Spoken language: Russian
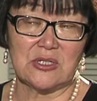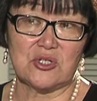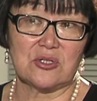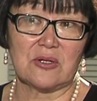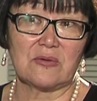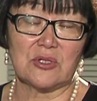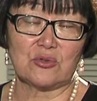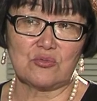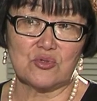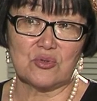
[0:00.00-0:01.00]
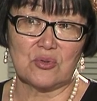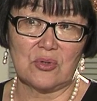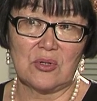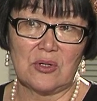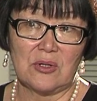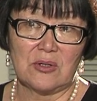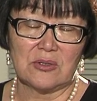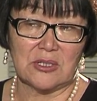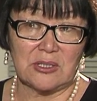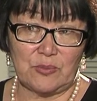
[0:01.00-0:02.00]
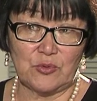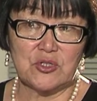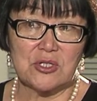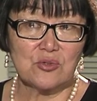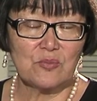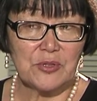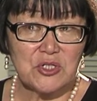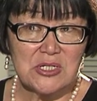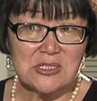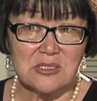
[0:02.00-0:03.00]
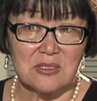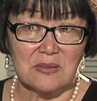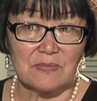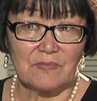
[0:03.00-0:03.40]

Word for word: Значит, это говорит о том, что тогда получается он причастен.